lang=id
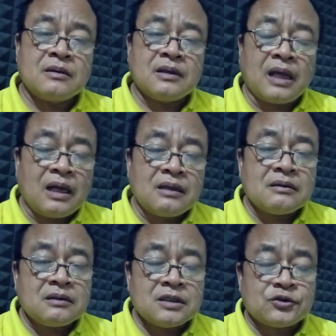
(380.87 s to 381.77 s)
Ya,
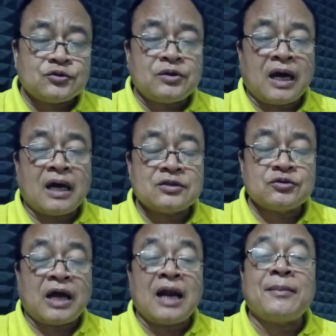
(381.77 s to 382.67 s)
itu sudah
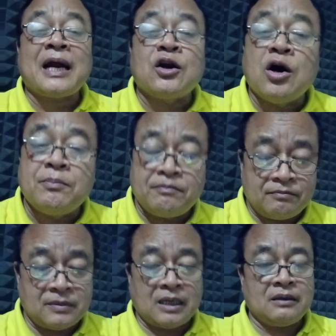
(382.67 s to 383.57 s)
sudah almarhum,
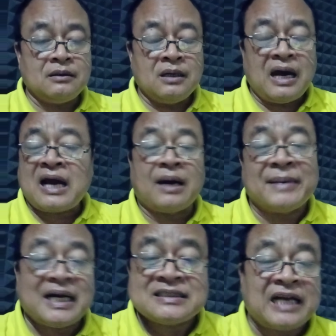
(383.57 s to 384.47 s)
ya.
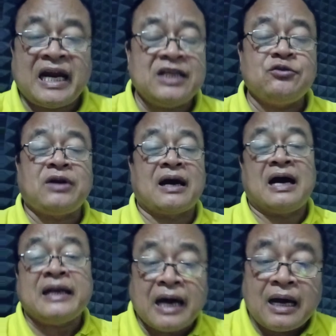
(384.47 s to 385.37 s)
Agama Nasrani itu udah
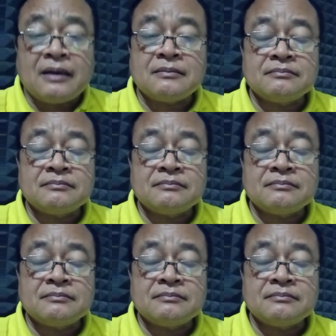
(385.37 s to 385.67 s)
nggak ada.